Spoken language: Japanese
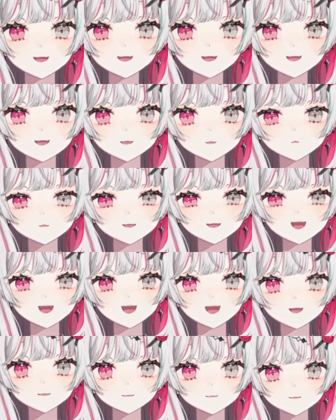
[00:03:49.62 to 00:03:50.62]
戸籍
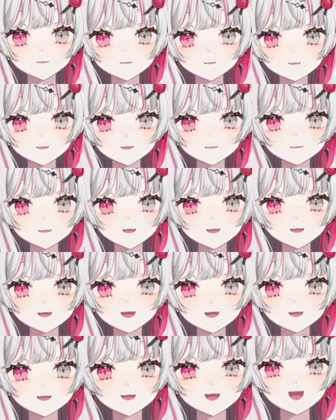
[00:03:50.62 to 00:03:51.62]
を許しました。
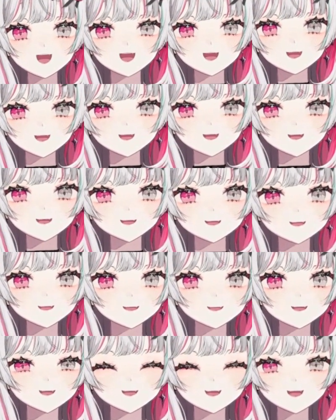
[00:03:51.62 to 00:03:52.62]
はい。
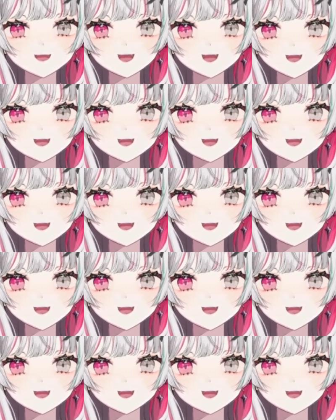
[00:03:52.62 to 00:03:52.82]
次。